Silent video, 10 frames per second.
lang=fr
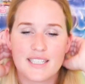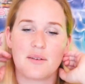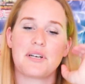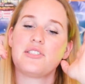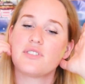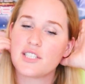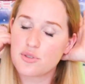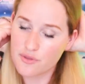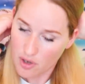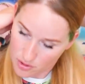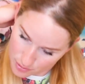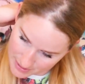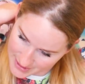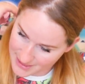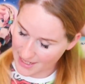Et j'ai l'impression que c'est souvent
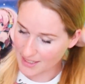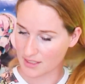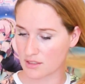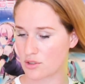l'humanitaire.